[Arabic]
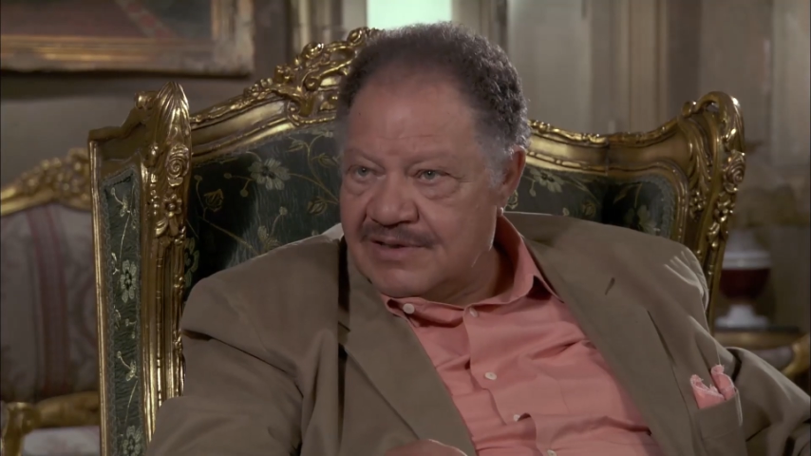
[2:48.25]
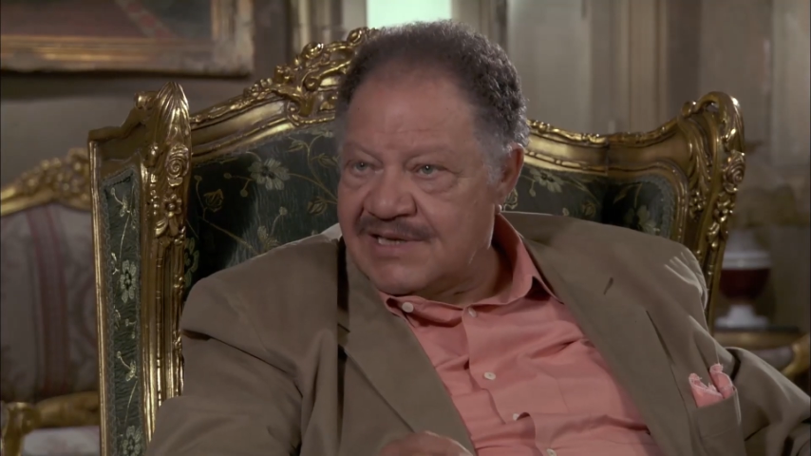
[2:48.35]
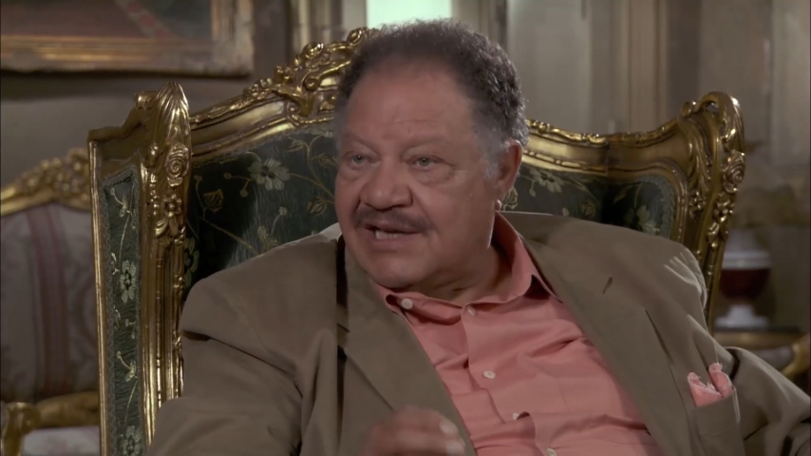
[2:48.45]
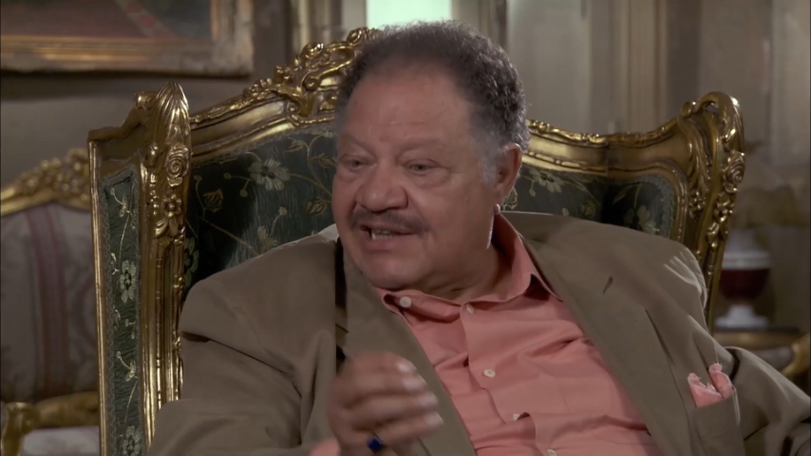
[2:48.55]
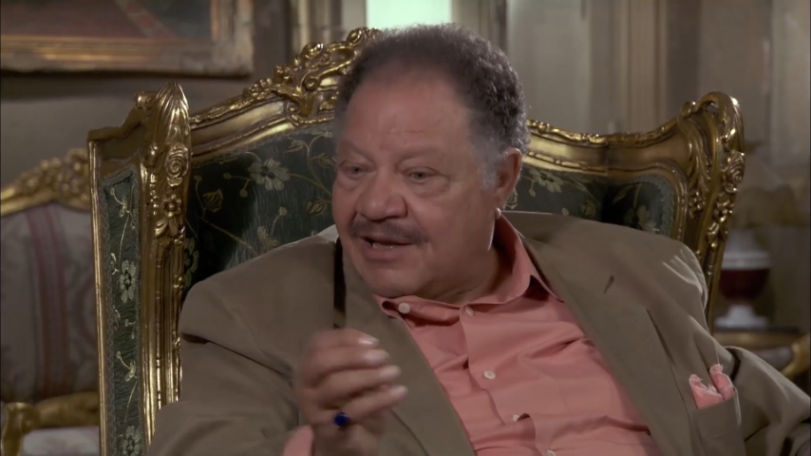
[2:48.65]

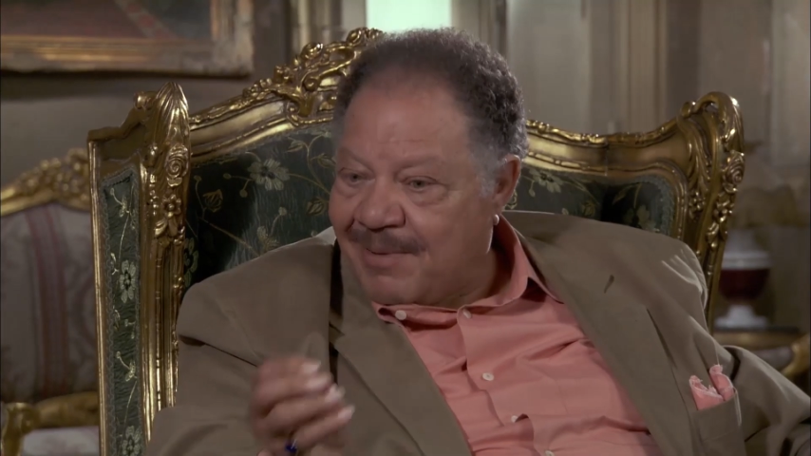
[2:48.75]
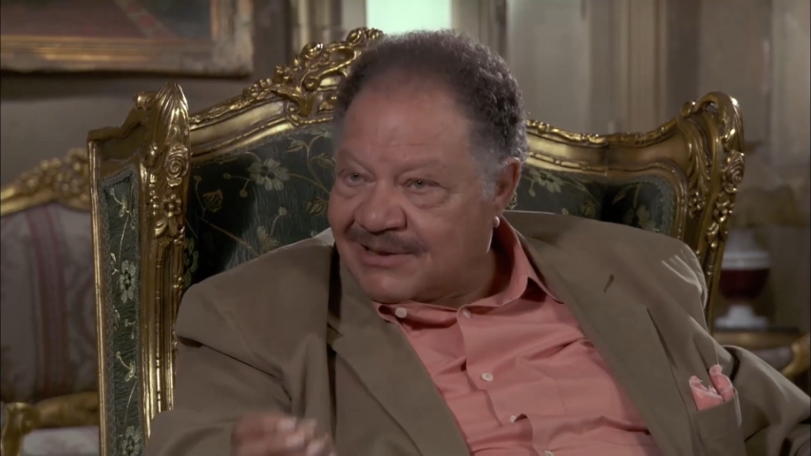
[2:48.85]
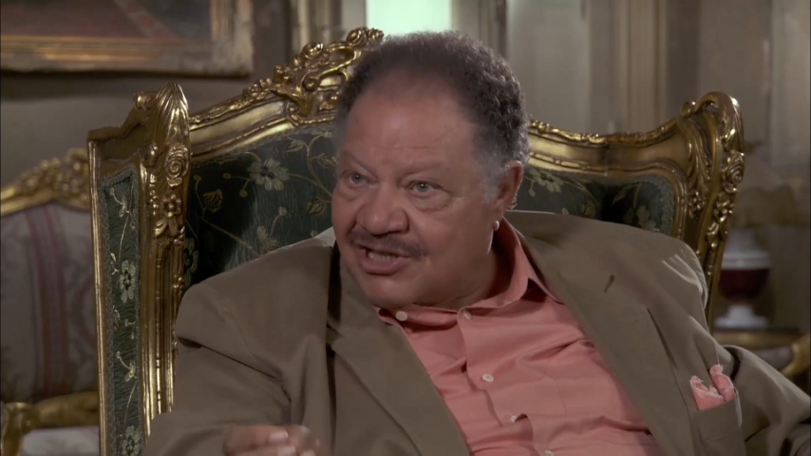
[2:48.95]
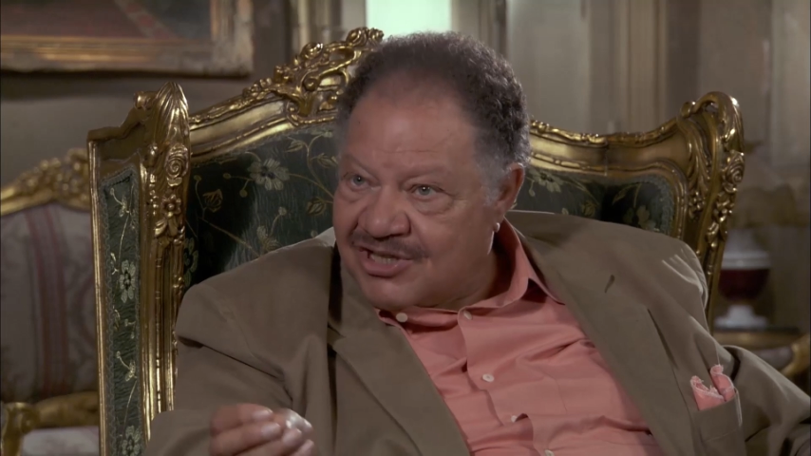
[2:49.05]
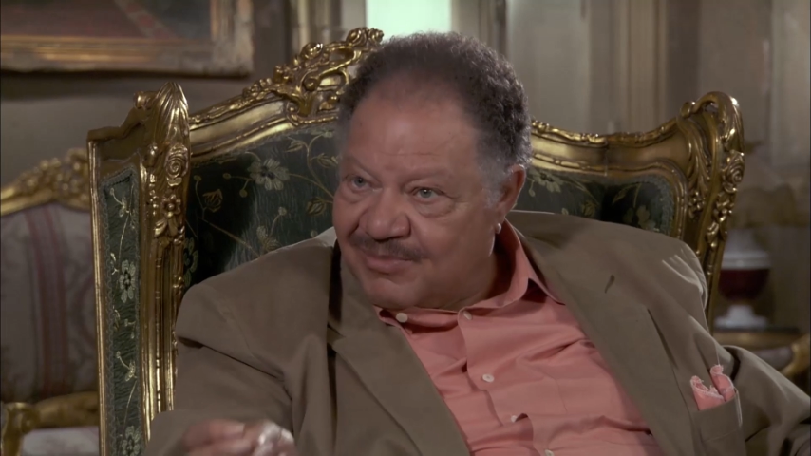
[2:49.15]
زائد ال
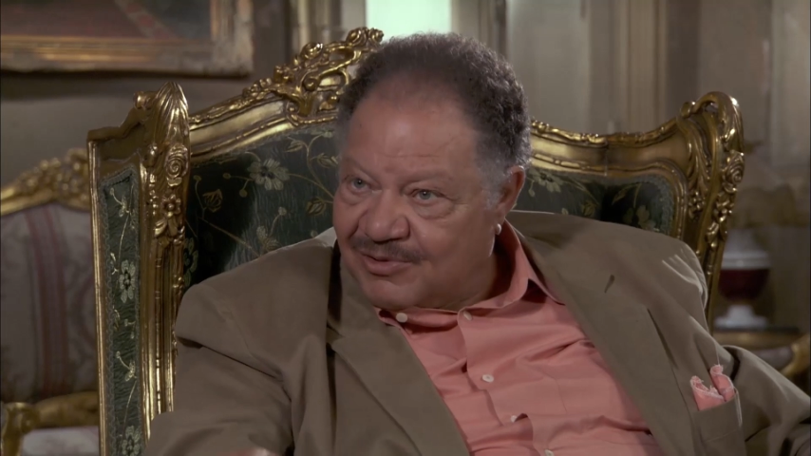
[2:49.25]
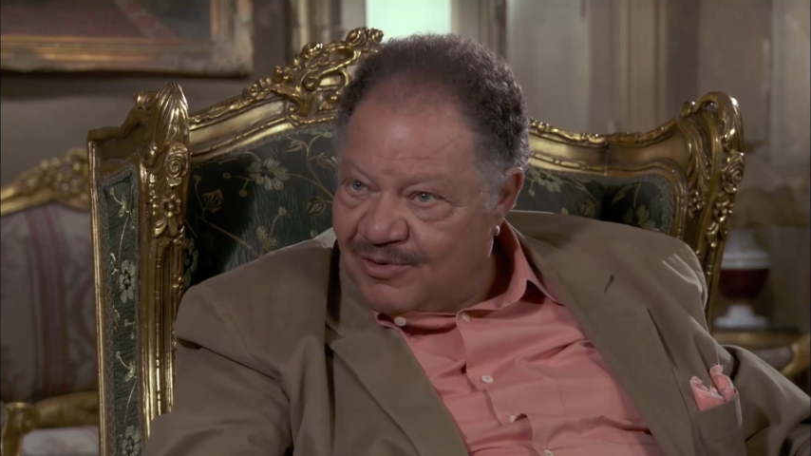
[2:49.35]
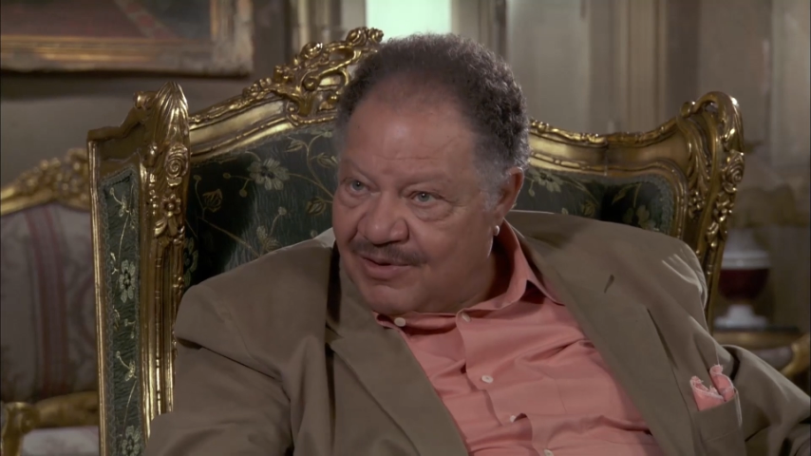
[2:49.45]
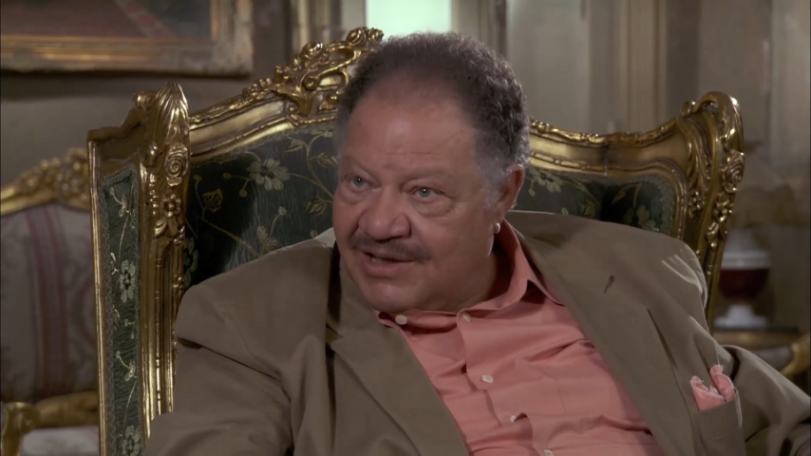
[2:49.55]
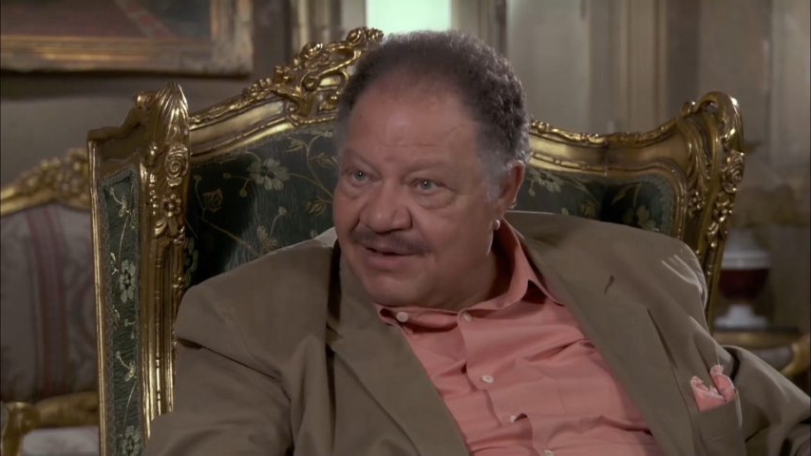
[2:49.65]
14
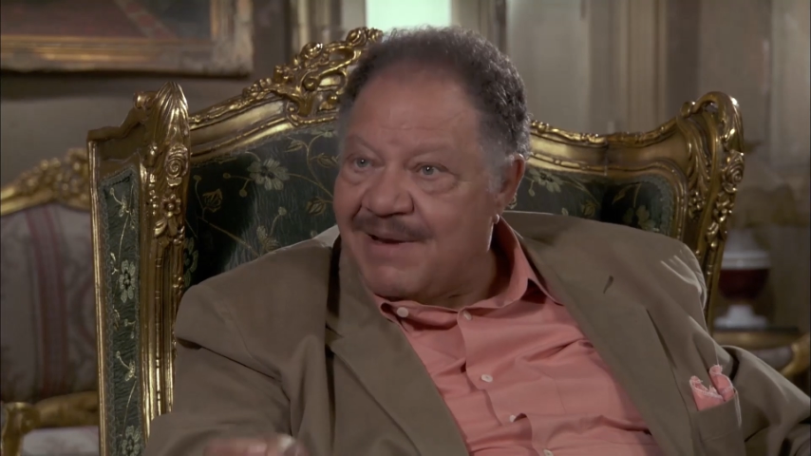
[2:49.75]
بتوعك